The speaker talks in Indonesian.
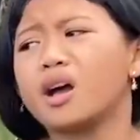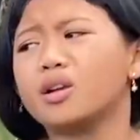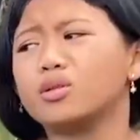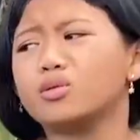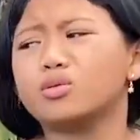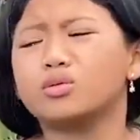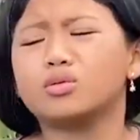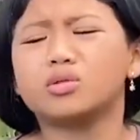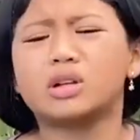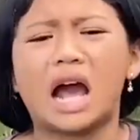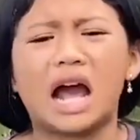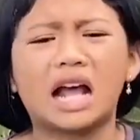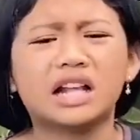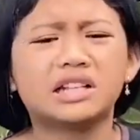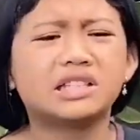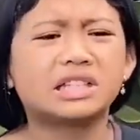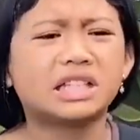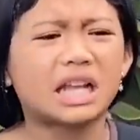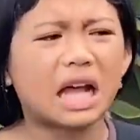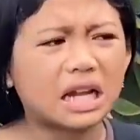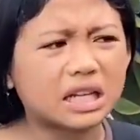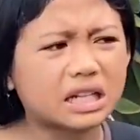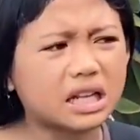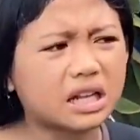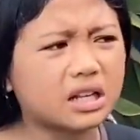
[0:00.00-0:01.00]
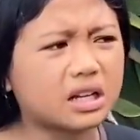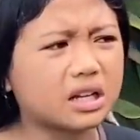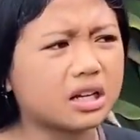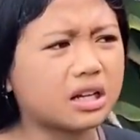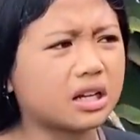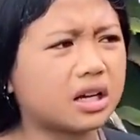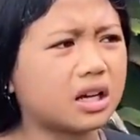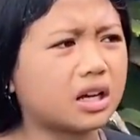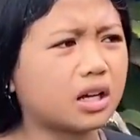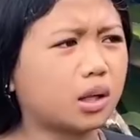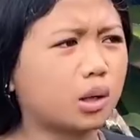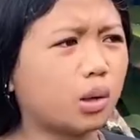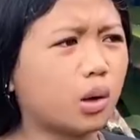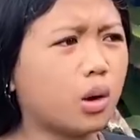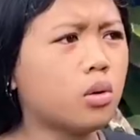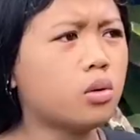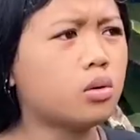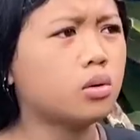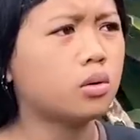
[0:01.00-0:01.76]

Aduh, dasar anak-anak itu.